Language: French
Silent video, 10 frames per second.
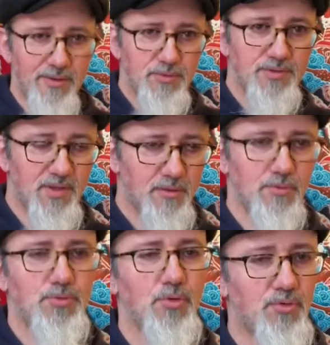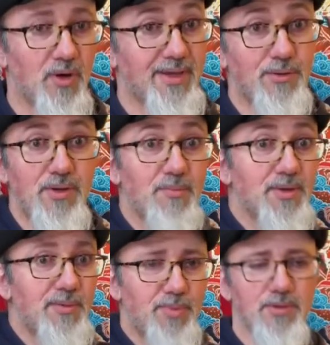Hein, je sais que je reçois
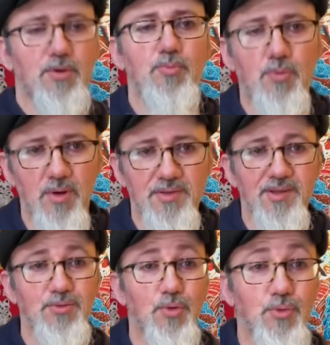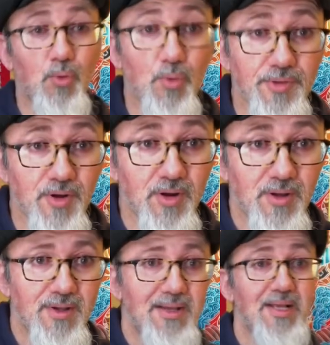régulièrement des plaintes comme quoi ça dure trop
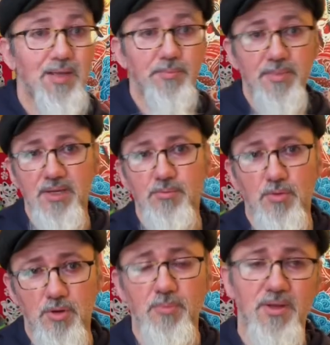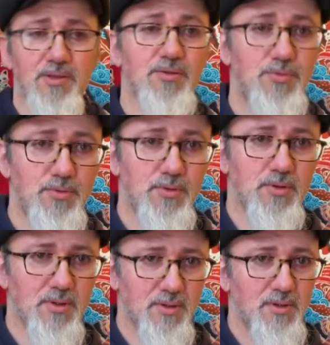longtemps, mais bon, comme la
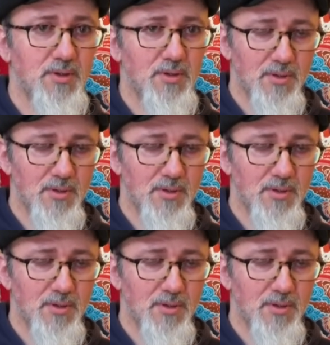teinture, hein,